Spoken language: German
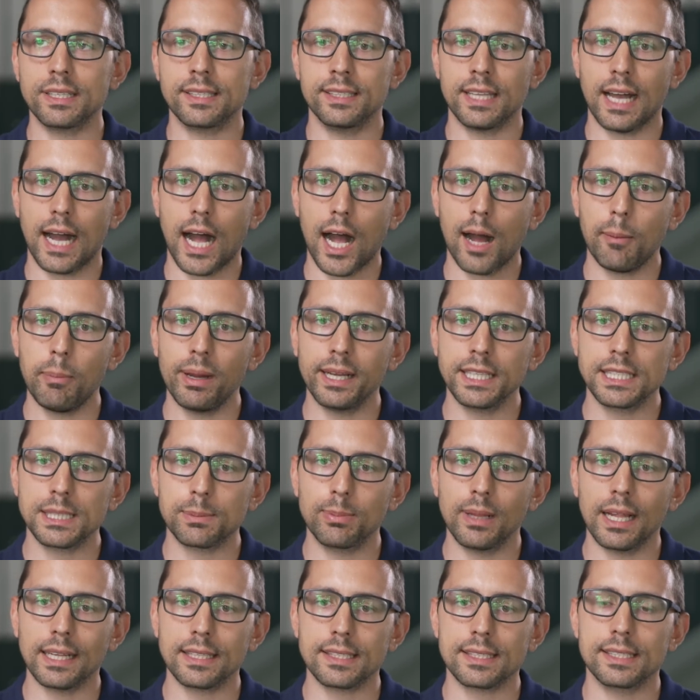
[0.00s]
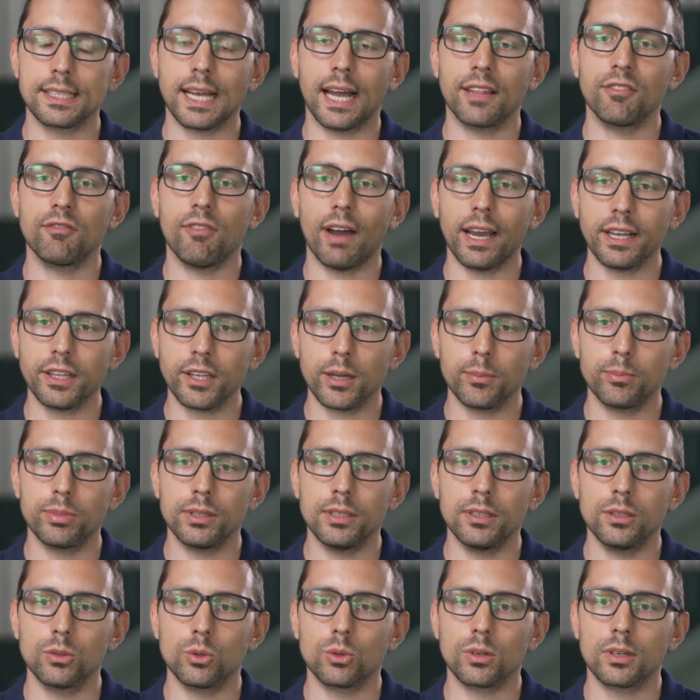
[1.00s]
in der arbeitsplatznahen
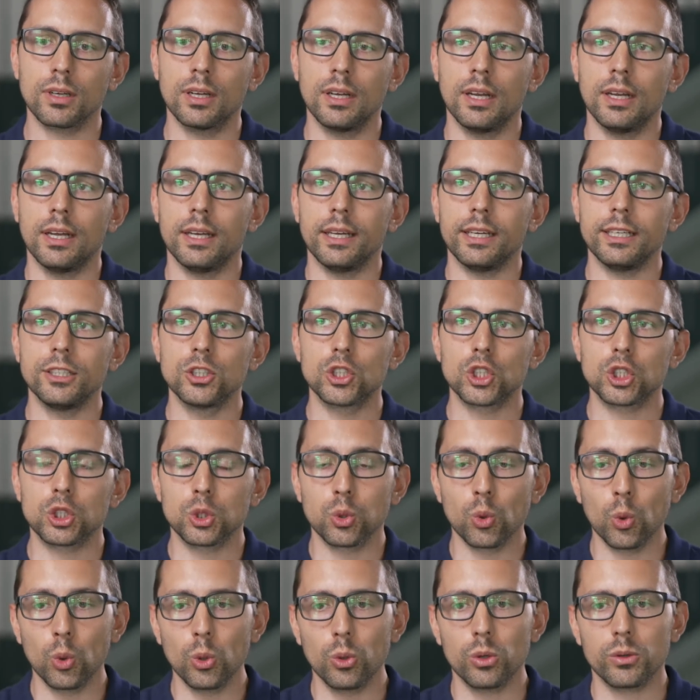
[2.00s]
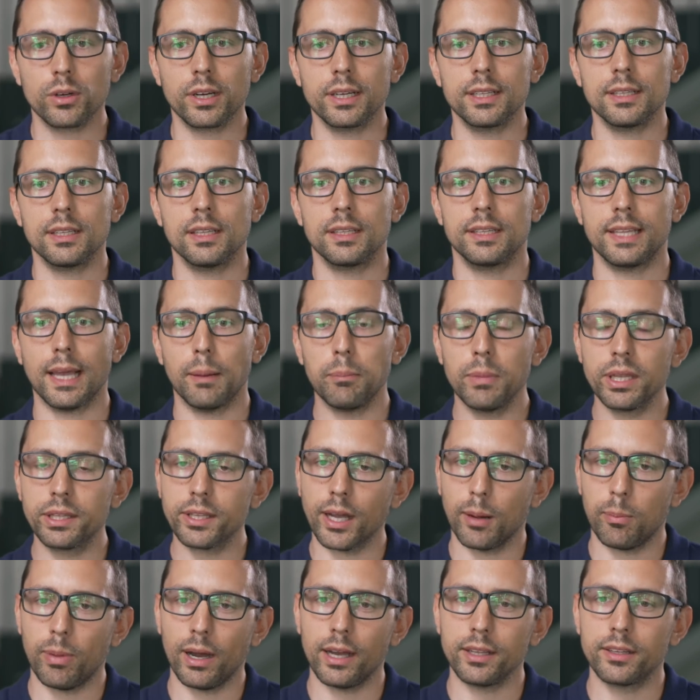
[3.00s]
Weiterbildung, in Schulungen der
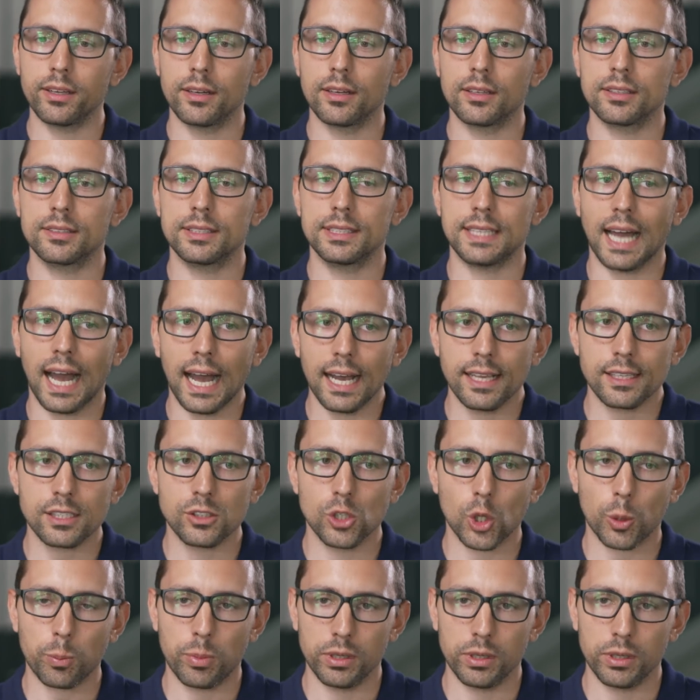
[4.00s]
Mitarbeiter, da ist noch